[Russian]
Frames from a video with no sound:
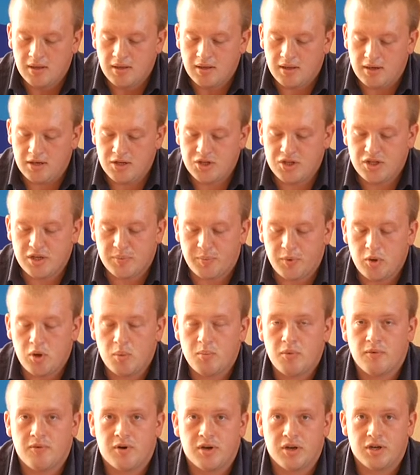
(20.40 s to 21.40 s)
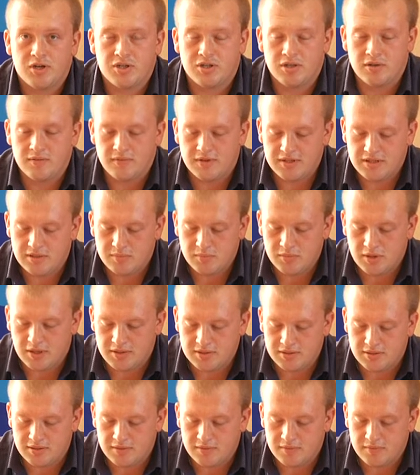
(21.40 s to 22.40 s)
личных приемов граждан
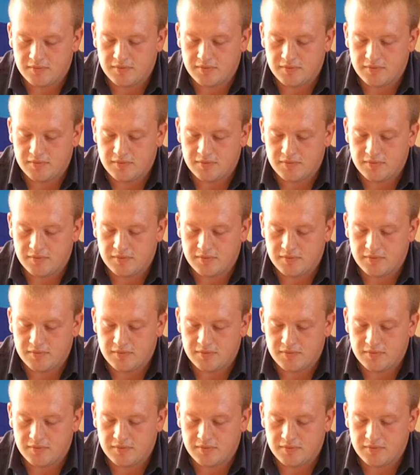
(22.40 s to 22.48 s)
18,